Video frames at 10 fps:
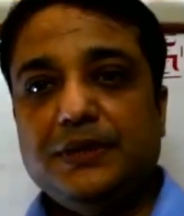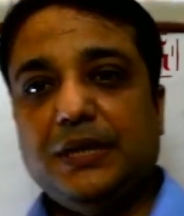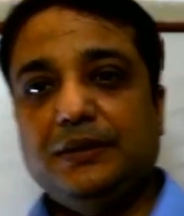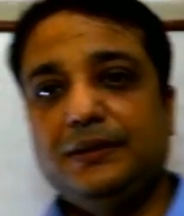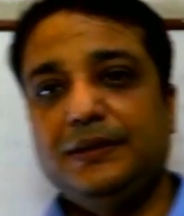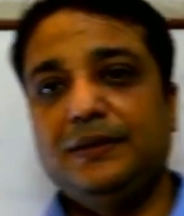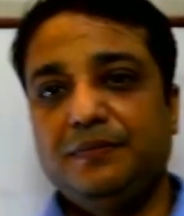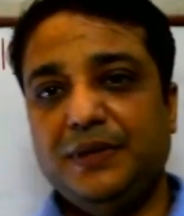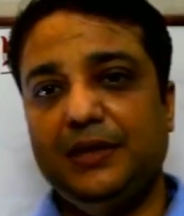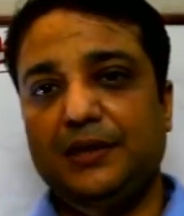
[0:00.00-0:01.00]
स्टार्ट करते
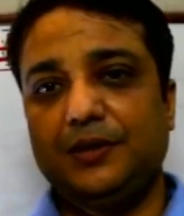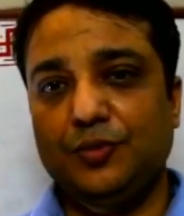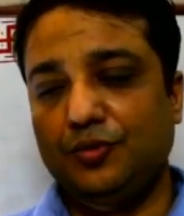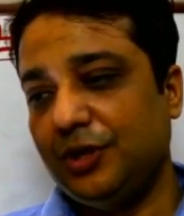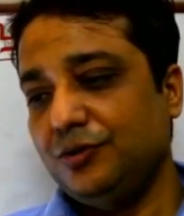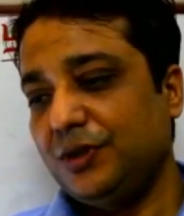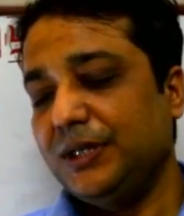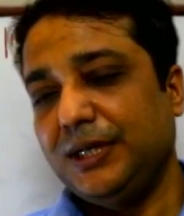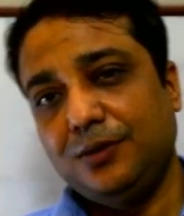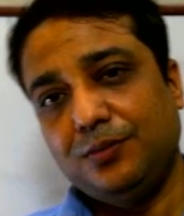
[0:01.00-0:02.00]
हैं मैं अगर नोट डाउन
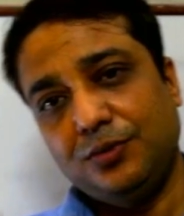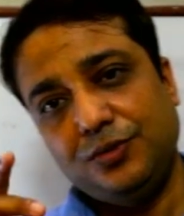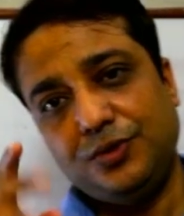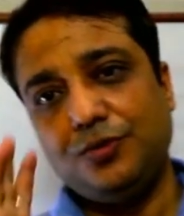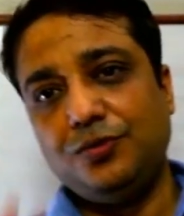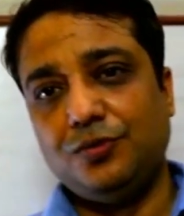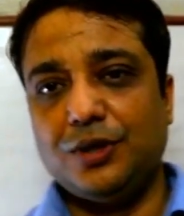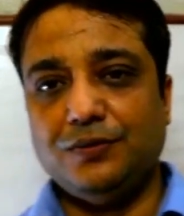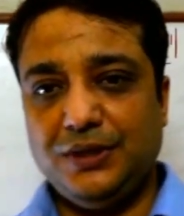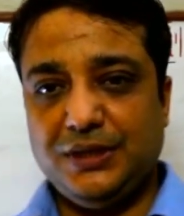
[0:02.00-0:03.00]
करने के लिए बोलूँ तो ज़रूर
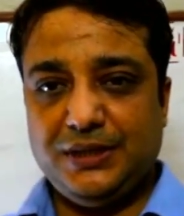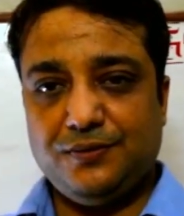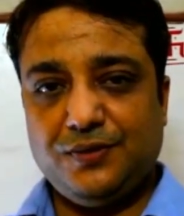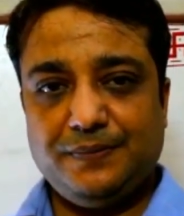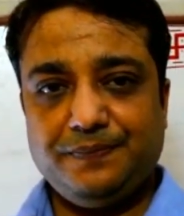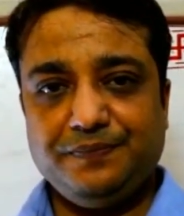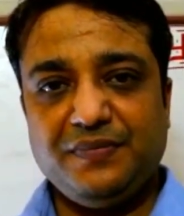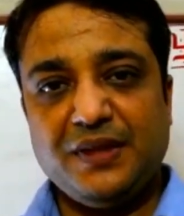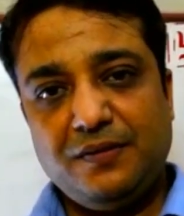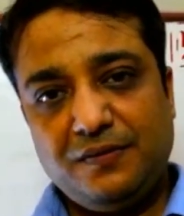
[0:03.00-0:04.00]
नोट डाउन कीजिए
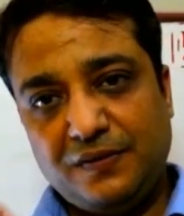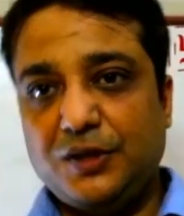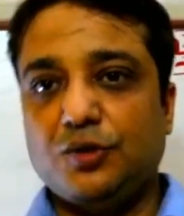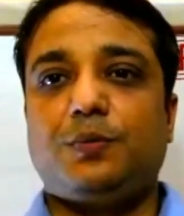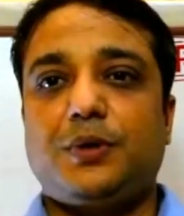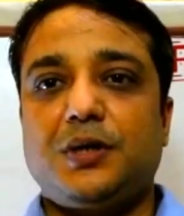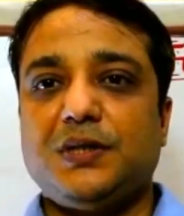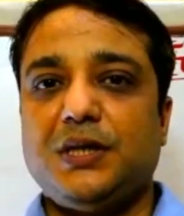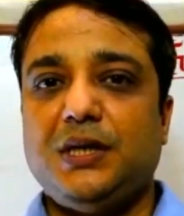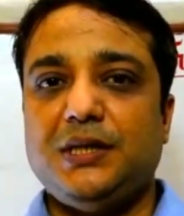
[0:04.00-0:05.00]
उसे वीडियो को
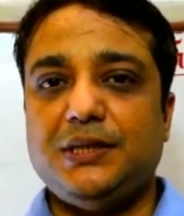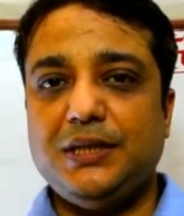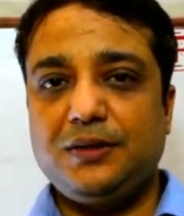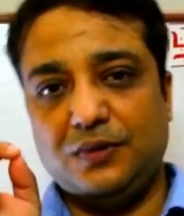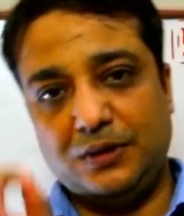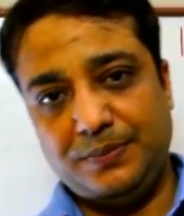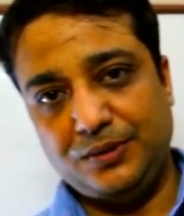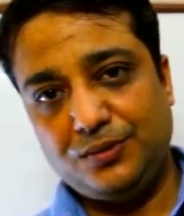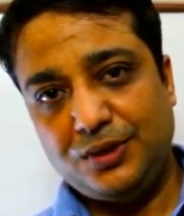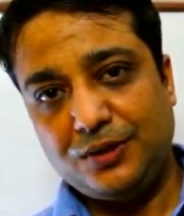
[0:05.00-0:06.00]
पॉज कर लीजिए वहाँ
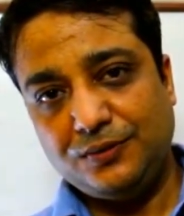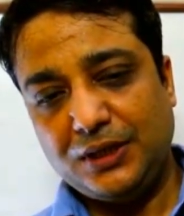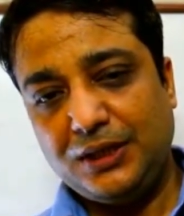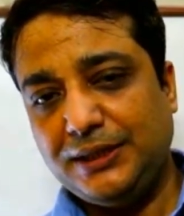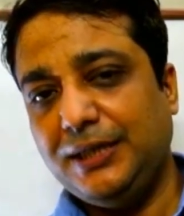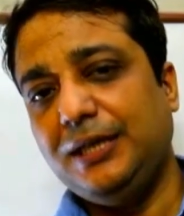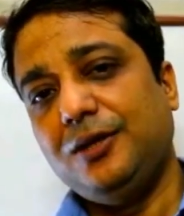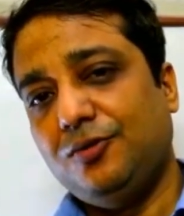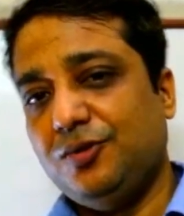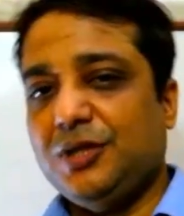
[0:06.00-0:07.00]
पे नोट डाउन कर लीजिए
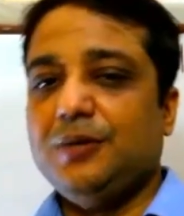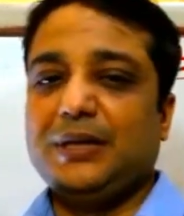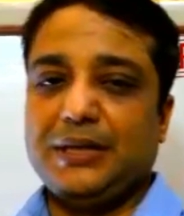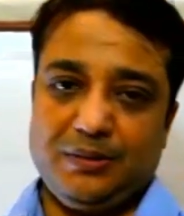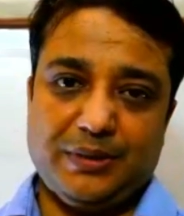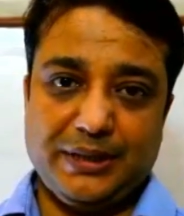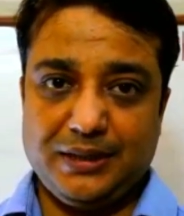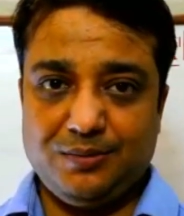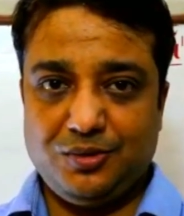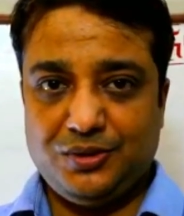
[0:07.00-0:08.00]
उसके बाद आगे
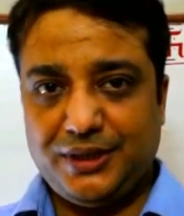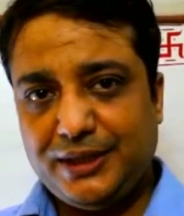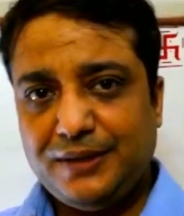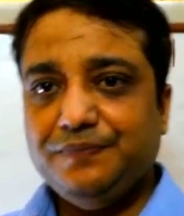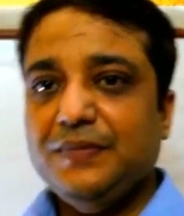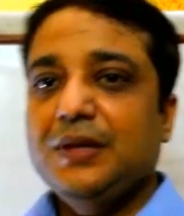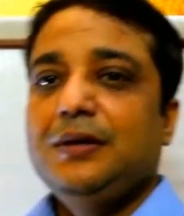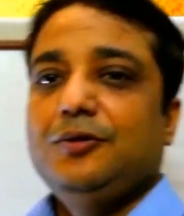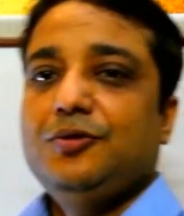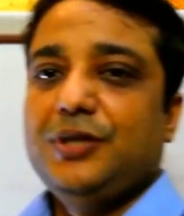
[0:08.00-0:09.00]
बढ़ेंगे ठीक है
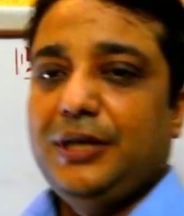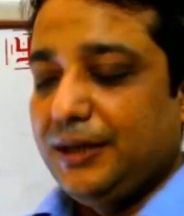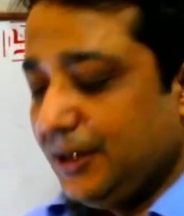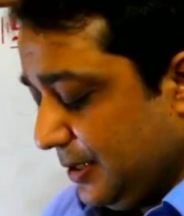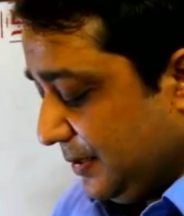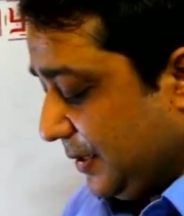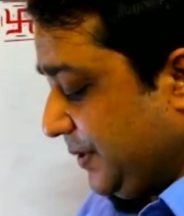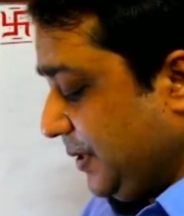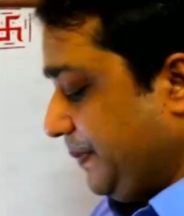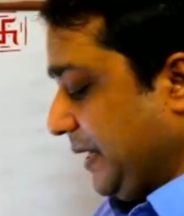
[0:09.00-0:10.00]
तो चलिए
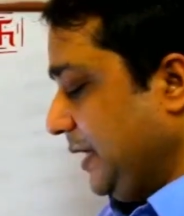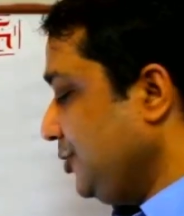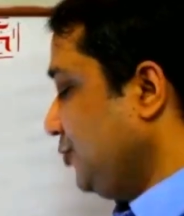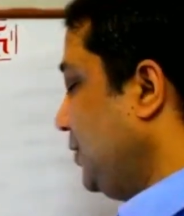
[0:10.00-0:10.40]
सबसे पहला